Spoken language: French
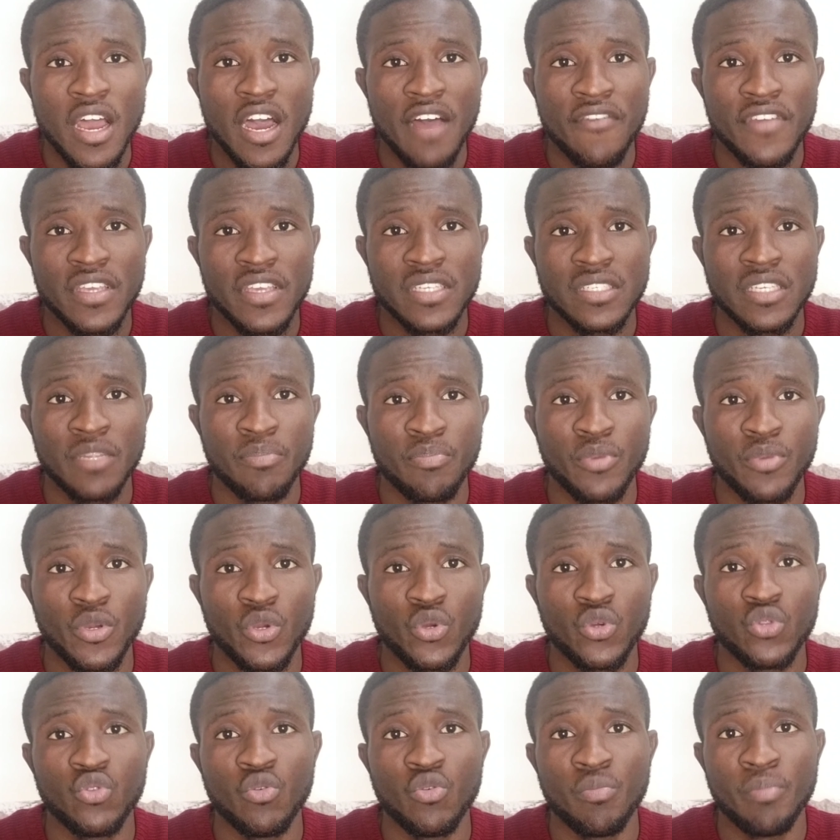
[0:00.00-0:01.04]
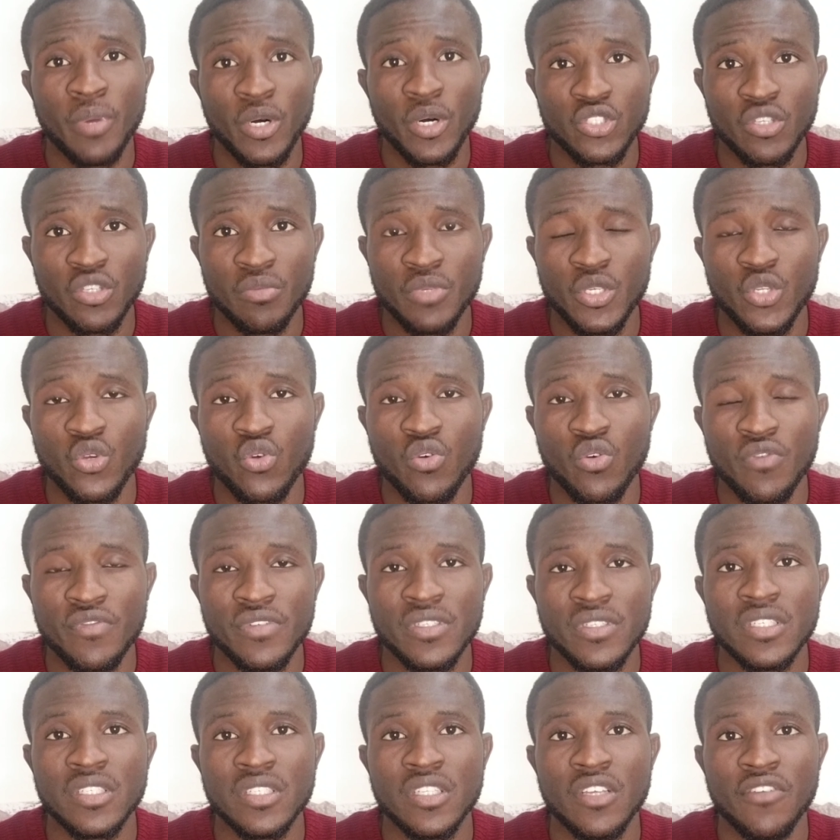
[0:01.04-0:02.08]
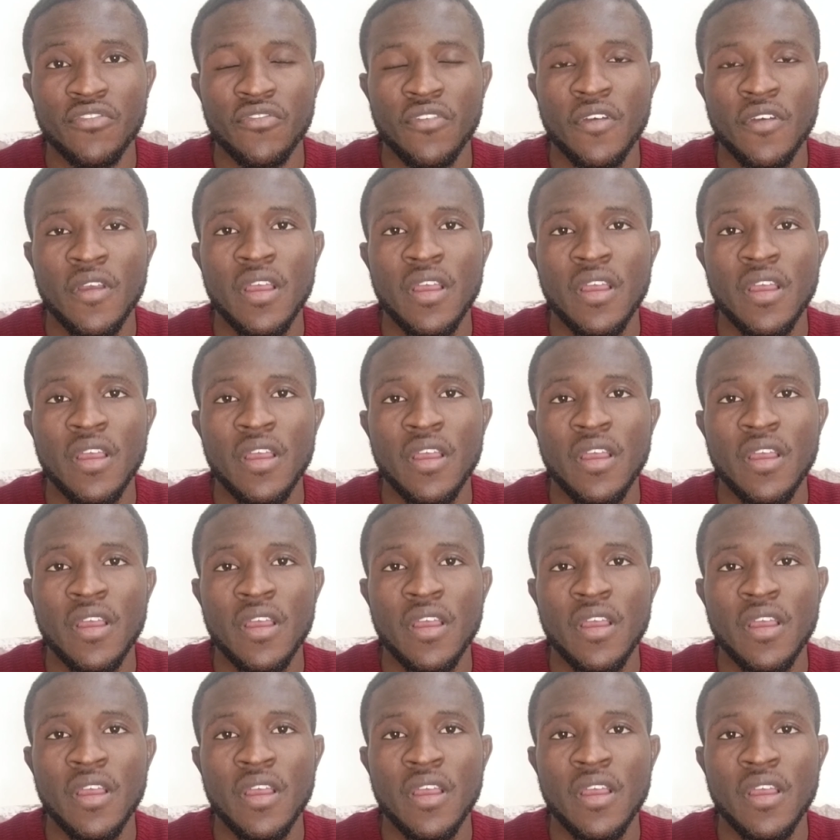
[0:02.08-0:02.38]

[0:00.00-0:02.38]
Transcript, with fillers: avec cette période de pandémie de Covid-19,